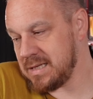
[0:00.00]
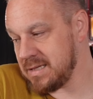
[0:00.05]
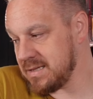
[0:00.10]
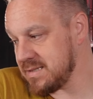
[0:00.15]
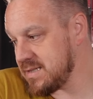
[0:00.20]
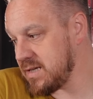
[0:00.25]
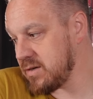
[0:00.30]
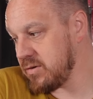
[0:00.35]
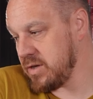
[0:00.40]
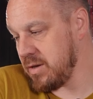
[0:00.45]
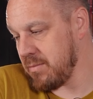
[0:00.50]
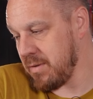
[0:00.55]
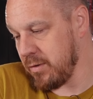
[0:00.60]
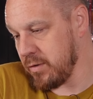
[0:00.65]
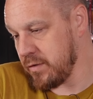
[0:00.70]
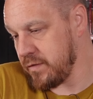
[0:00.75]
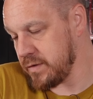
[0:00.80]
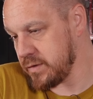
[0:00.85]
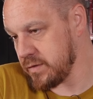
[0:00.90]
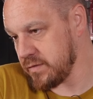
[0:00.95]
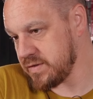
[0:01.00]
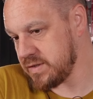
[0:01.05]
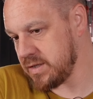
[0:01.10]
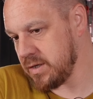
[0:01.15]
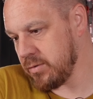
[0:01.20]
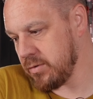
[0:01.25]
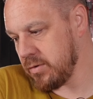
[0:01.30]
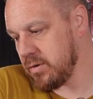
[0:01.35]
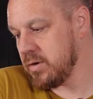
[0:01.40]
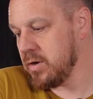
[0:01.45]
1.0 nie ma uchwytów z
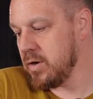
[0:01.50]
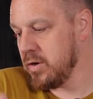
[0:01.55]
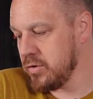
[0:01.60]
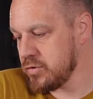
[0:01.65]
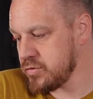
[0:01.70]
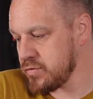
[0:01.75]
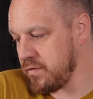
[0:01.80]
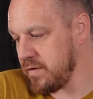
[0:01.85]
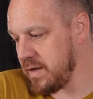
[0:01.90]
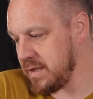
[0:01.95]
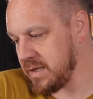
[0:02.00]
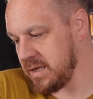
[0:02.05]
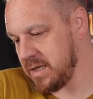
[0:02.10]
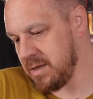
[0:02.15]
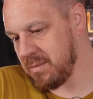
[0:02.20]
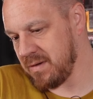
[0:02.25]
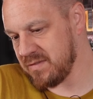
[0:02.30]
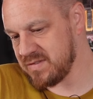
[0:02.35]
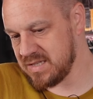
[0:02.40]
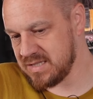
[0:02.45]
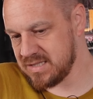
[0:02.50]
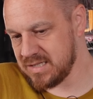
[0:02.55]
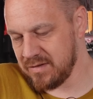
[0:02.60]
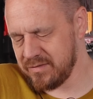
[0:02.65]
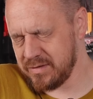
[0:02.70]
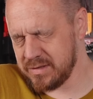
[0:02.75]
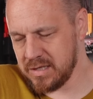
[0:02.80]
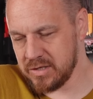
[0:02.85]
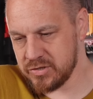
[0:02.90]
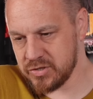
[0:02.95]
tyłu, szuflada nie ma w
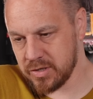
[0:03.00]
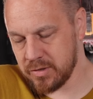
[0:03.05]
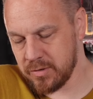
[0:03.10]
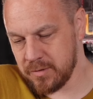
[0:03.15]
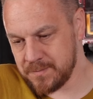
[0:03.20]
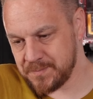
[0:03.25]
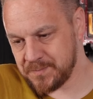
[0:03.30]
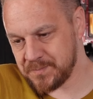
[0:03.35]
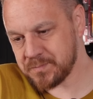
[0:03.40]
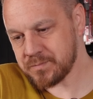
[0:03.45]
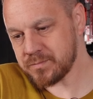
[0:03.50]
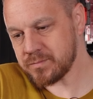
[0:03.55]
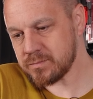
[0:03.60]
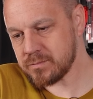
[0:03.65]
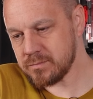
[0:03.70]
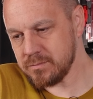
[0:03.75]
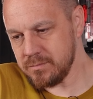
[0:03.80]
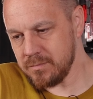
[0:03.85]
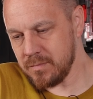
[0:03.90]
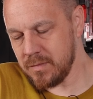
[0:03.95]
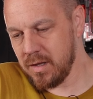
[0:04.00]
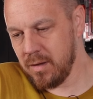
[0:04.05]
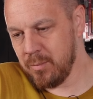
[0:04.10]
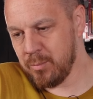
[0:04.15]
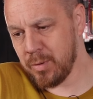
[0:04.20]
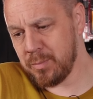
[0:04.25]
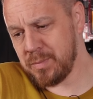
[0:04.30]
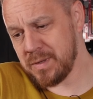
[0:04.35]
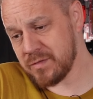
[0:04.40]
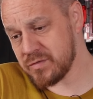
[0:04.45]
zestawie. Dlaczego?
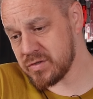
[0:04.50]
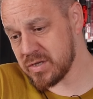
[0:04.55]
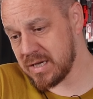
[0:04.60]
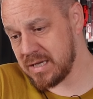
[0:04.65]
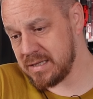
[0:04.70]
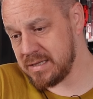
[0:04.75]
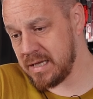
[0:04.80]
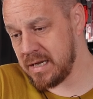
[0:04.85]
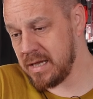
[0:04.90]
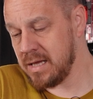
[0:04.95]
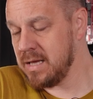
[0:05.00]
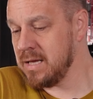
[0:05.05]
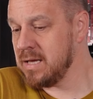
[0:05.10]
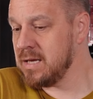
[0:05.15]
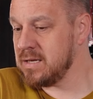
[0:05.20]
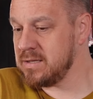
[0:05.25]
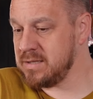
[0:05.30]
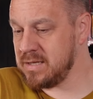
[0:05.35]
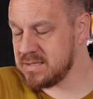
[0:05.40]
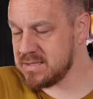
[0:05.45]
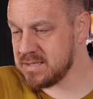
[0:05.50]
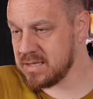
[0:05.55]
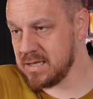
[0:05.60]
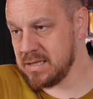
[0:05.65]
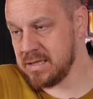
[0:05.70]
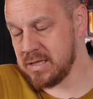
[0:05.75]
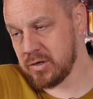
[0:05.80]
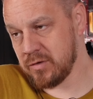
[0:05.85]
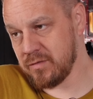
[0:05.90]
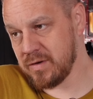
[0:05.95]
Po pierwsze, Keter nie chce
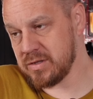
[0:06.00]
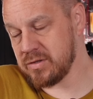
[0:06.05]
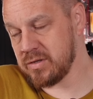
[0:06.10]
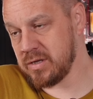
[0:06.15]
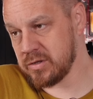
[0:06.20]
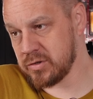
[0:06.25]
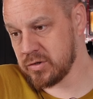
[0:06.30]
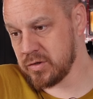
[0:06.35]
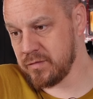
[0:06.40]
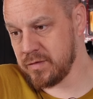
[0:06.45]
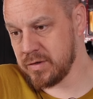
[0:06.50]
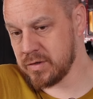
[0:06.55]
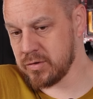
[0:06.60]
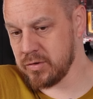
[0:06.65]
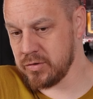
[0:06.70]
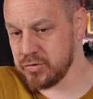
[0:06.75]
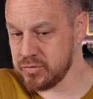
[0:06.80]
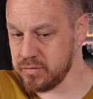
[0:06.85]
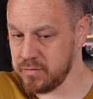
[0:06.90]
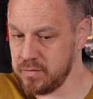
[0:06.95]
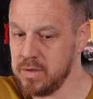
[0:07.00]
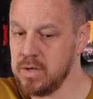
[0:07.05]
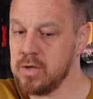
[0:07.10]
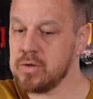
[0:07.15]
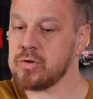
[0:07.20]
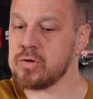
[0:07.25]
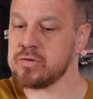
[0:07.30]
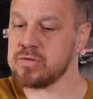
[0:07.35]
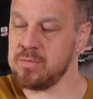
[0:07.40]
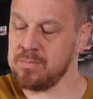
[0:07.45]
generować dodatkowych kosztów.
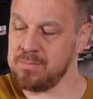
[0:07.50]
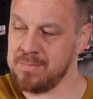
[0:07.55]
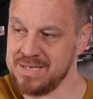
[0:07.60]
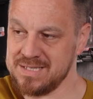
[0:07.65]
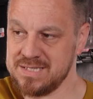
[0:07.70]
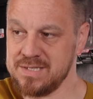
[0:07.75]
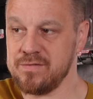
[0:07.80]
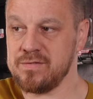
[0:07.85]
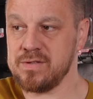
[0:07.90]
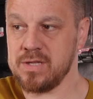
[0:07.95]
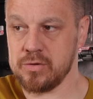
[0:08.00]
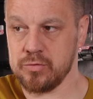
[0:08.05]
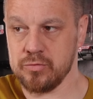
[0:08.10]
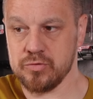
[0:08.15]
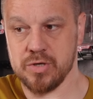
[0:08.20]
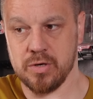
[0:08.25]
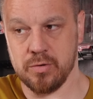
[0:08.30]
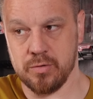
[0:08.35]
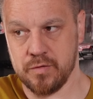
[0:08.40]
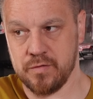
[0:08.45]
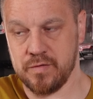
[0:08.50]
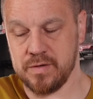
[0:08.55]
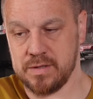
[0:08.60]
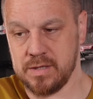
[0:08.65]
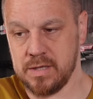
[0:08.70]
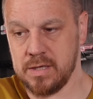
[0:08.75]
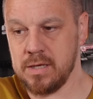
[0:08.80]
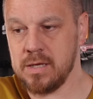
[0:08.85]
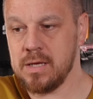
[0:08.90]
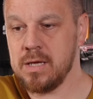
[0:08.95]
To są masywne, duże
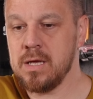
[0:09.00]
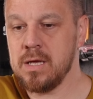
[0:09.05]
uchwyty,